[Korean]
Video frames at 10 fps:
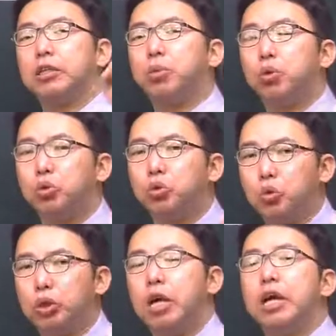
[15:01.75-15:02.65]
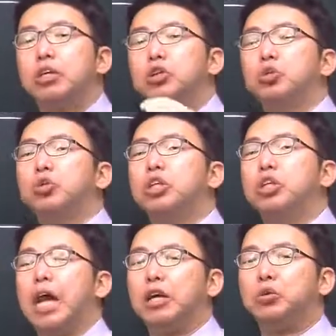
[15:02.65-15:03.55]
표준 용량 그
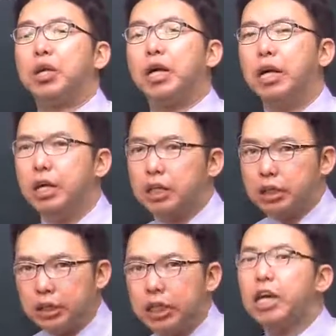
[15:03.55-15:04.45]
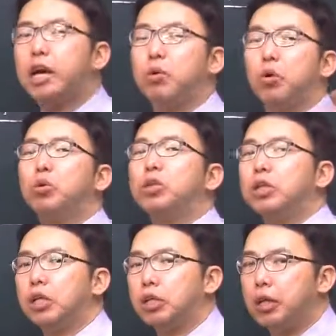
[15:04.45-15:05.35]
수치를 나중에 그실기가을 외우셔야
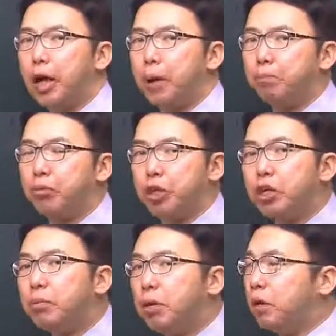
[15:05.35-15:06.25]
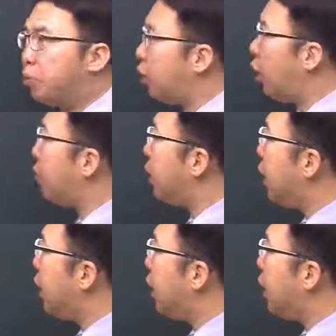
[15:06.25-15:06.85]
되는데 지금은 보세요.